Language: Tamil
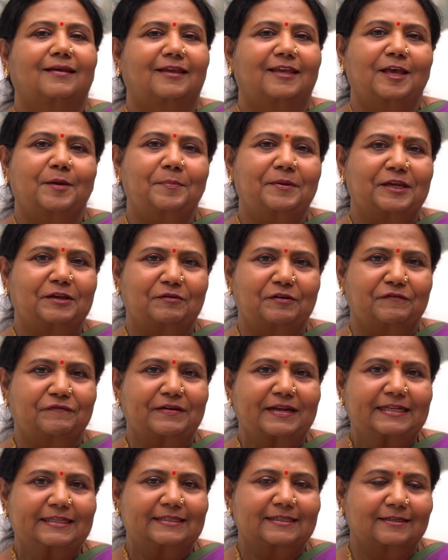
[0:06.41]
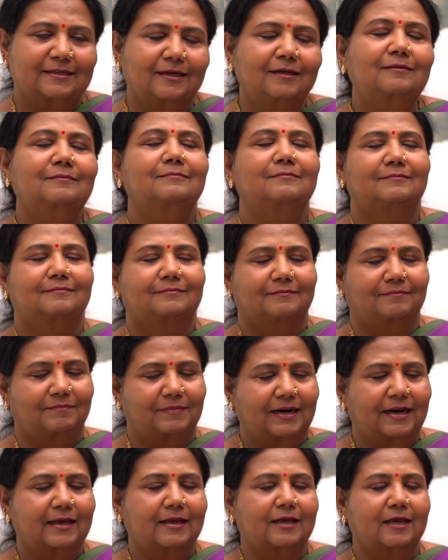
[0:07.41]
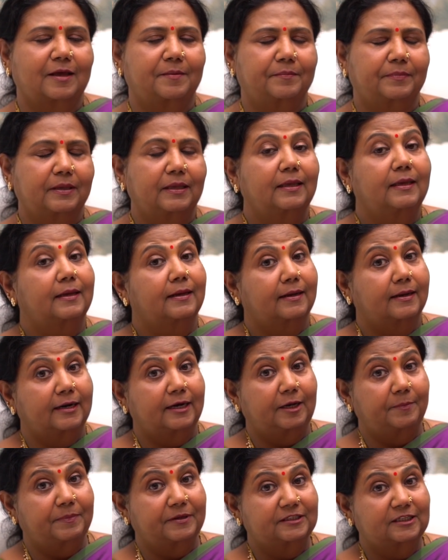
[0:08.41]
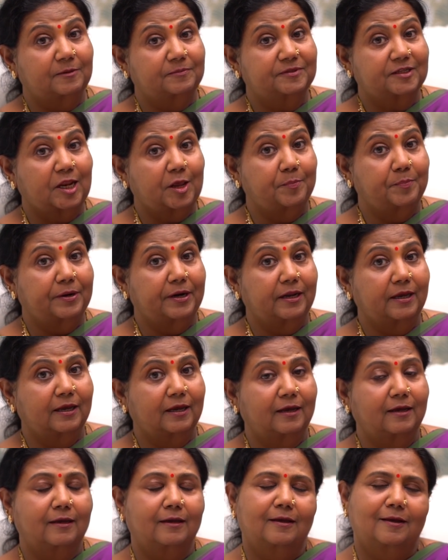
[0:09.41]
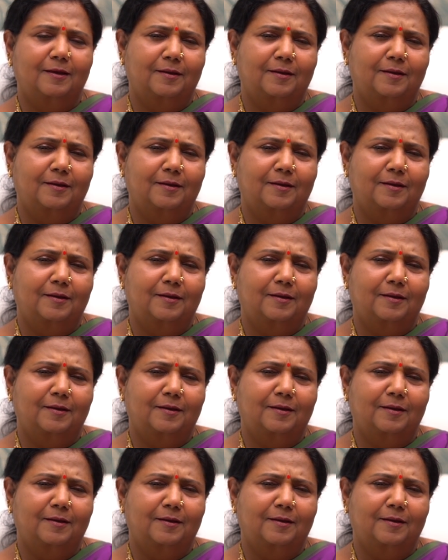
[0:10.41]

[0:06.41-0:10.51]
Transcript: கேபி டிவி ஃப்ரெண்ட்ஸுக்கு வணக்கம் கண்டிப்பாக சப்ஸ்கிரைப் பண்ணுங்கள்